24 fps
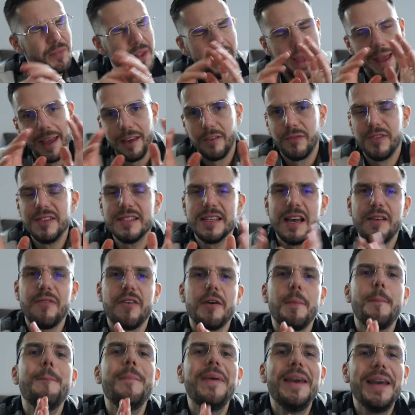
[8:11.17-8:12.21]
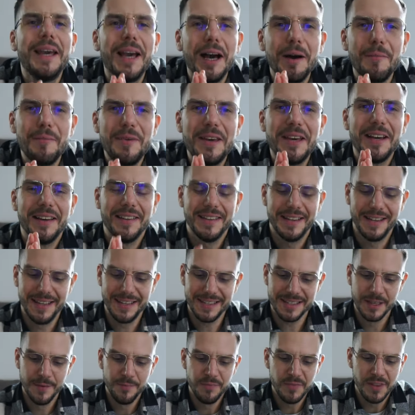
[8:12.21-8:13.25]
Ey, ich finde es einfach mega, mega
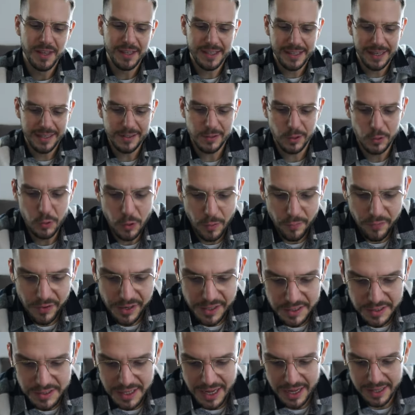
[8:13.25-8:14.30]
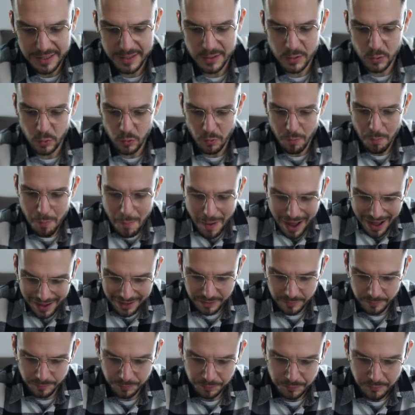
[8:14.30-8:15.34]
nice. Ich kann es euch nur empfehlen, das
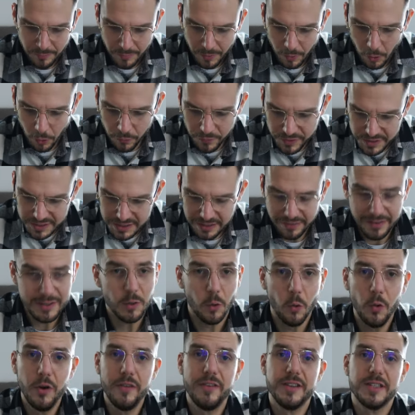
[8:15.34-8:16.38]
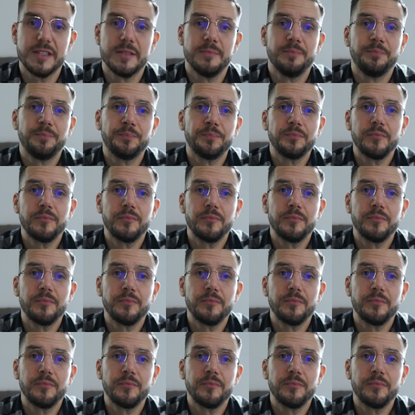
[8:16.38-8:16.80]
nachzumachen. Und witzigerweise, ohne Witz,